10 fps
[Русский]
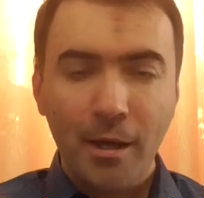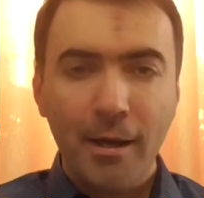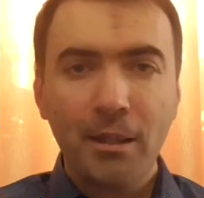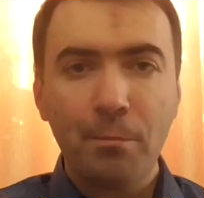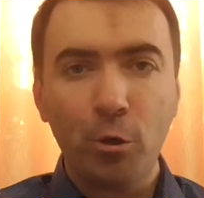
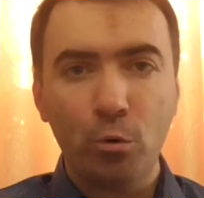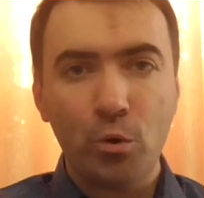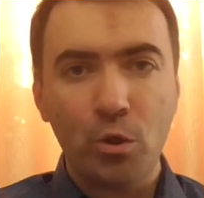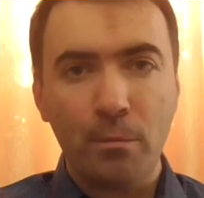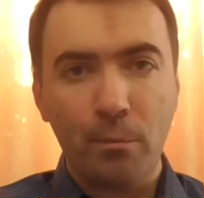это
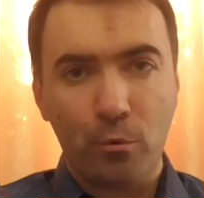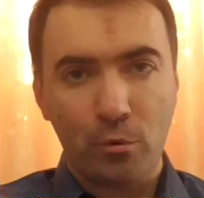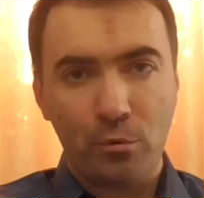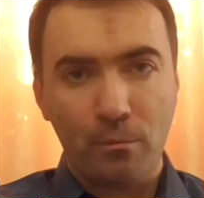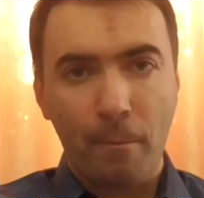приносит тебе
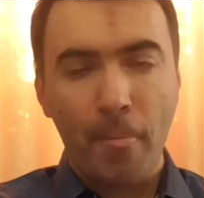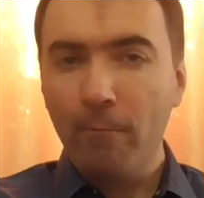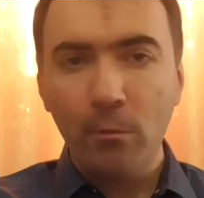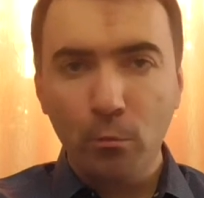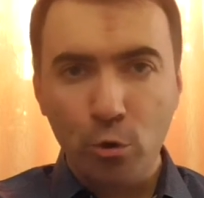пользу.
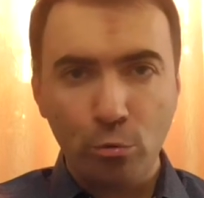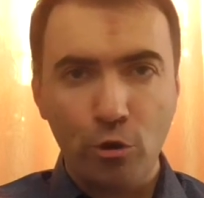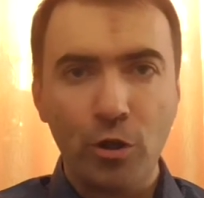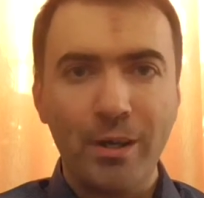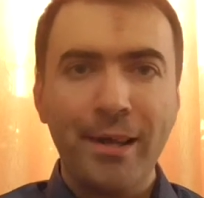В любом
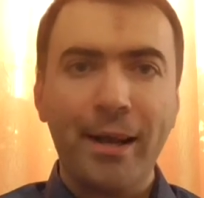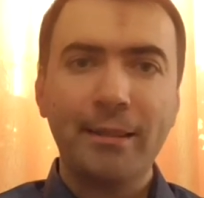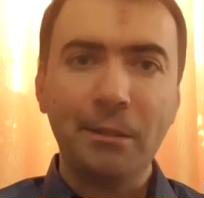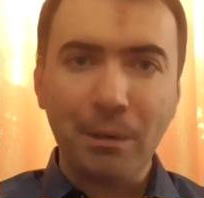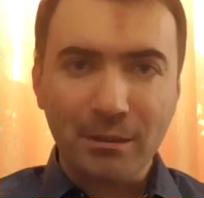случае,
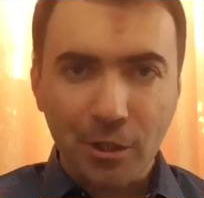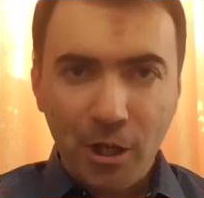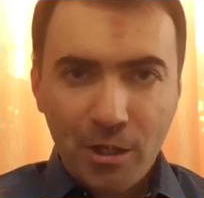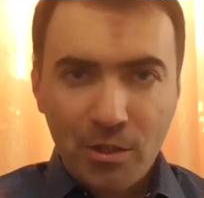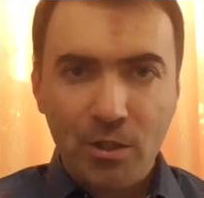когда ты
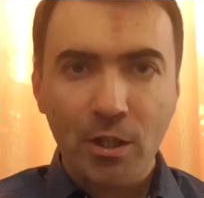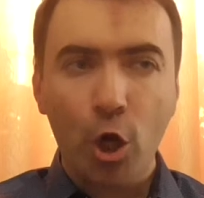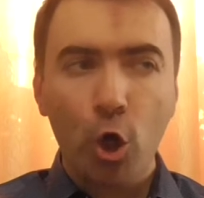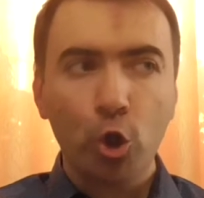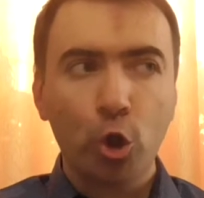поклоняешься,
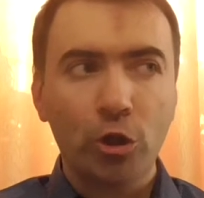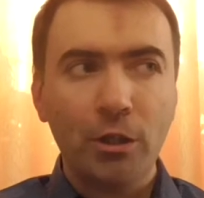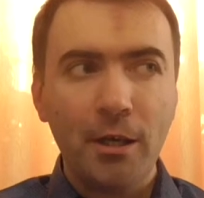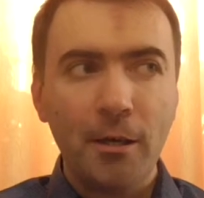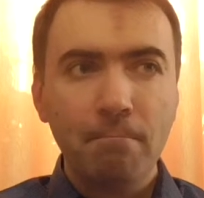то
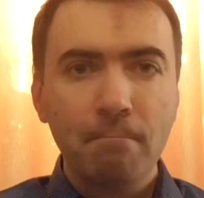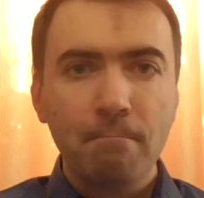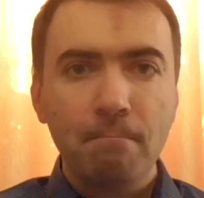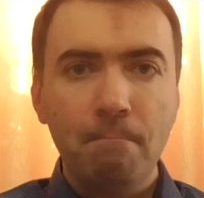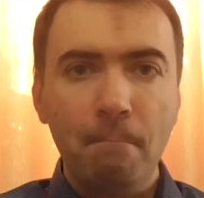ты
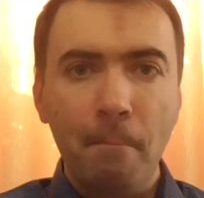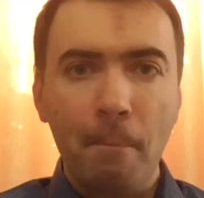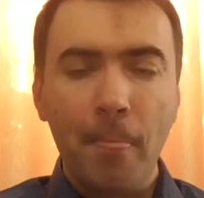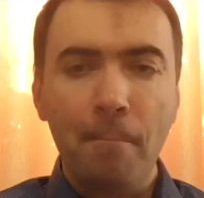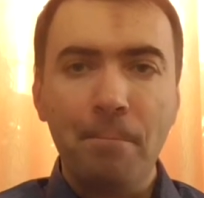
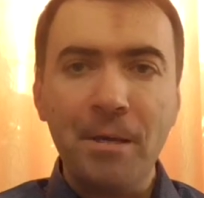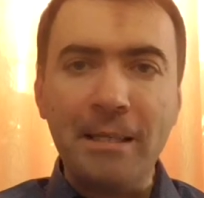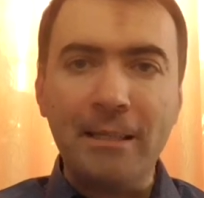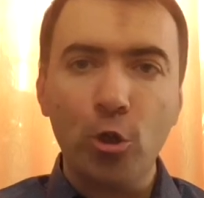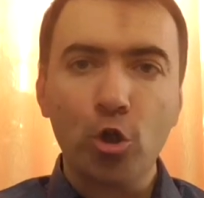
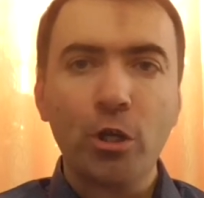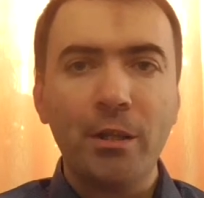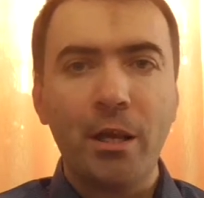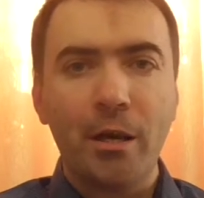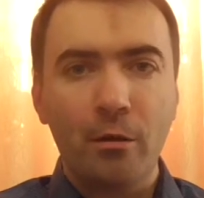передаешь
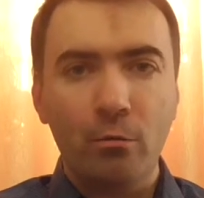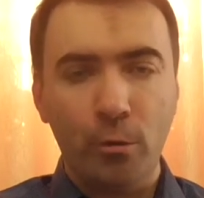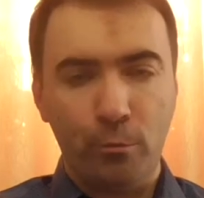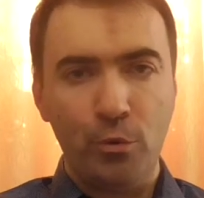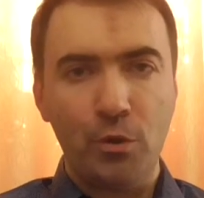энергию.
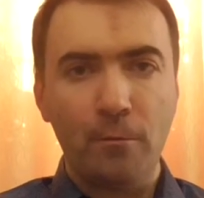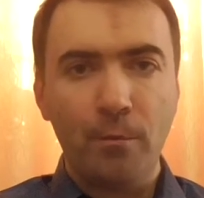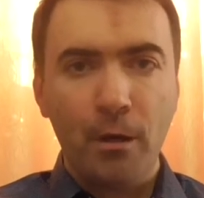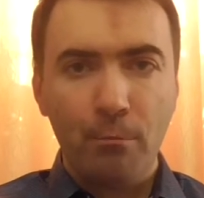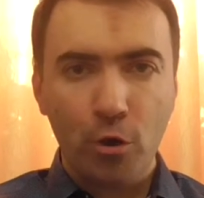Допустим,
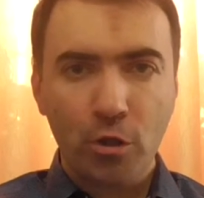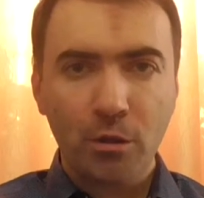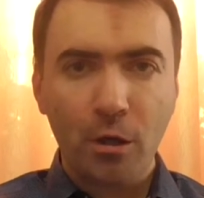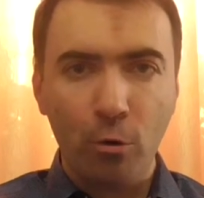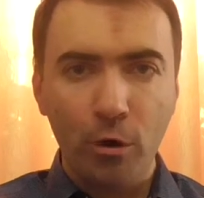пьешь
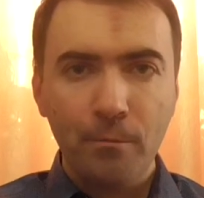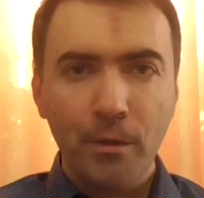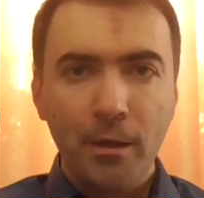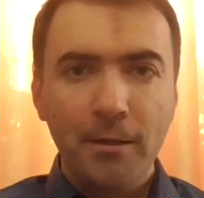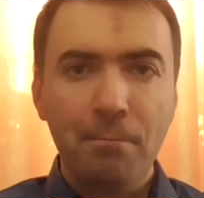алкоголь,
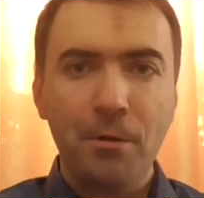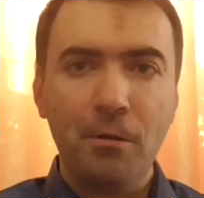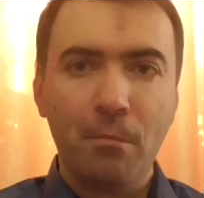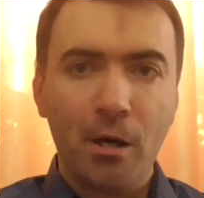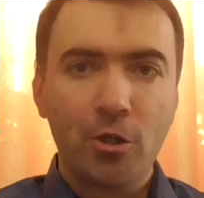ты
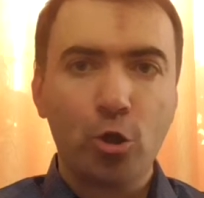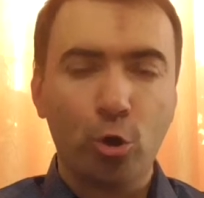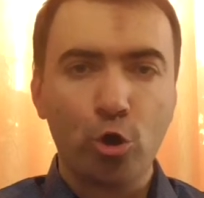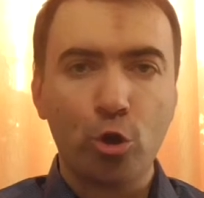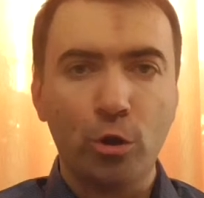принимаешь
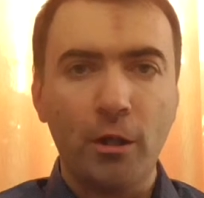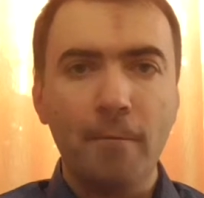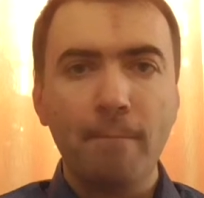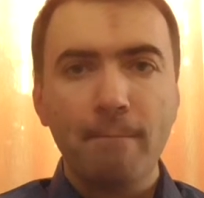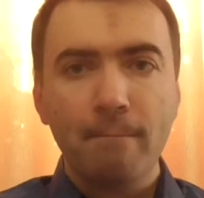то, что ты